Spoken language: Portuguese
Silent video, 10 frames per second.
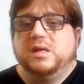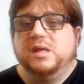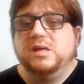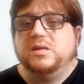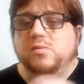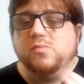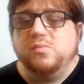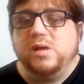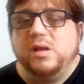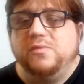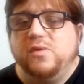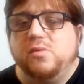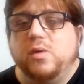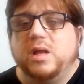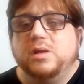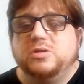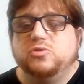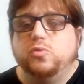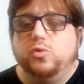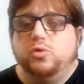E então ele vem com aquele
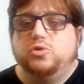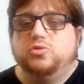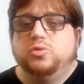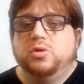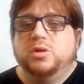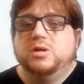discurso